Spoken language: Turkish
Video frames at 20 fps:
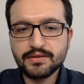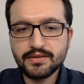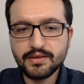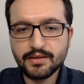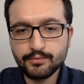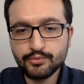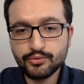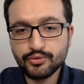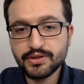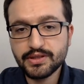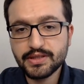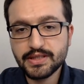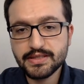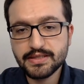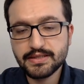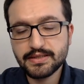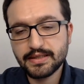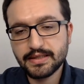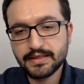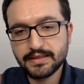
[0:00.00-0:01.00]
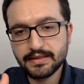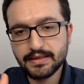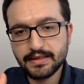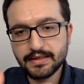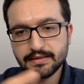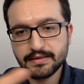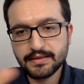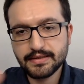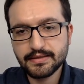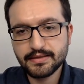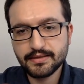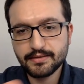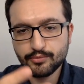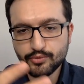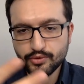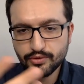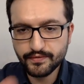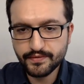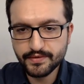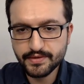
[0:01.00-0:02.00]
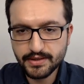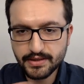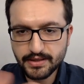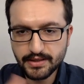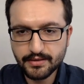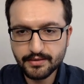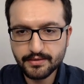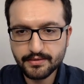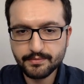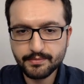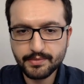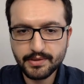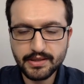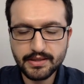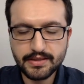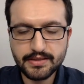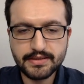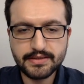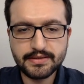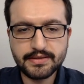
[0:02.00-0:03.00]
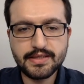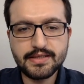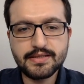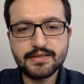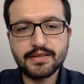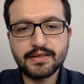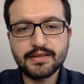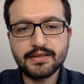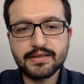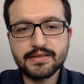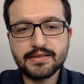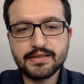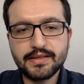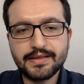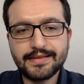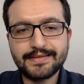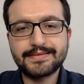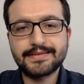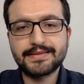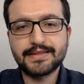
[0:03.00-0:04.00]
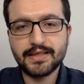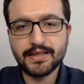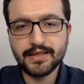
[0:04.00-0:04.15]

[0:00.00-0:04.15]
Tabloid gazeteler her ne kadar muhafazakar partiyi destekleseler